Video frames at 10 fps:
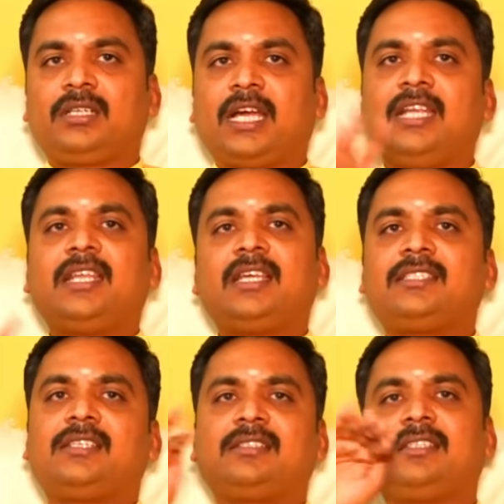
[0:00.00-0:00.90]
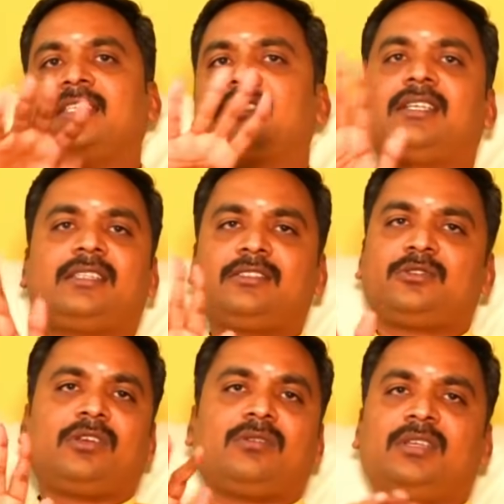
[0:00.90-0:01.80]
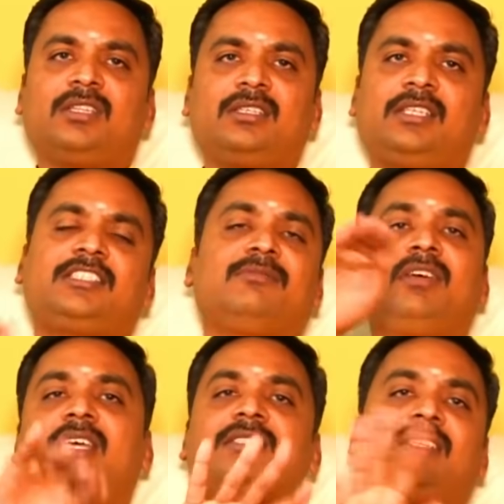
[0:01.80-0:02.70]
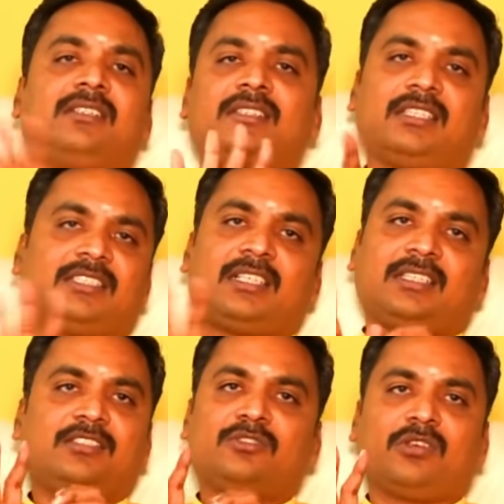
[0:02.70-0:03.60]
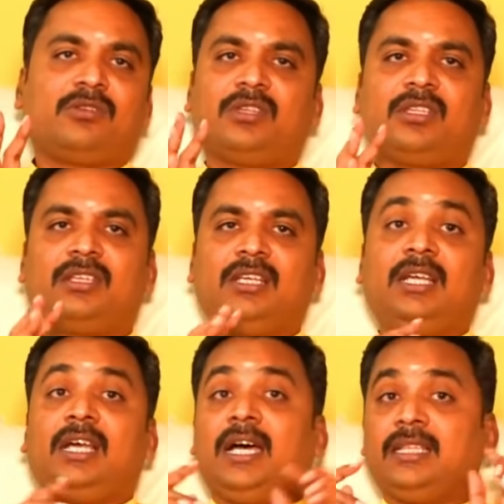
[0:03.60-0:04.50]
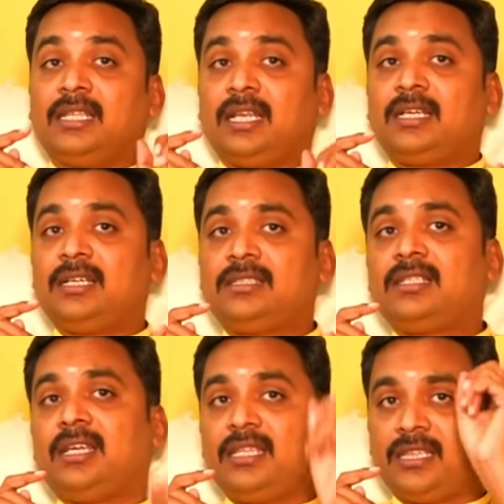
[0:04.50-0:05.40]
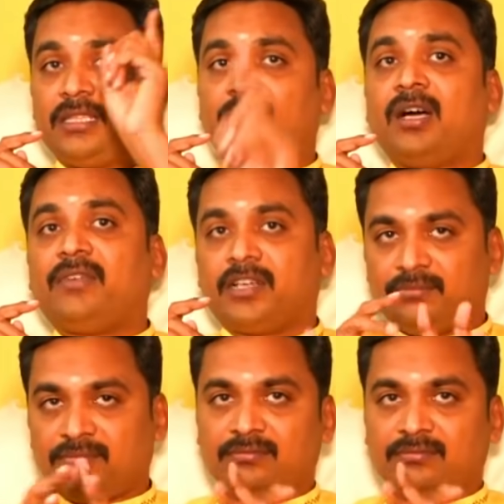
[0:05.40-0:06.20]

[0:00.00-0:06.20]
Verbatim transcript: கன்னிராசியிலிருந்து திசை நடத்துன்னு சொல்லக்கூடாது இல்லை சிம்ம ராசியிலிருந்து திசை நடத்துன்னு சொல்லக்கூடாது அந்த லக்னத்திற்கு அது எந்த பாவகம்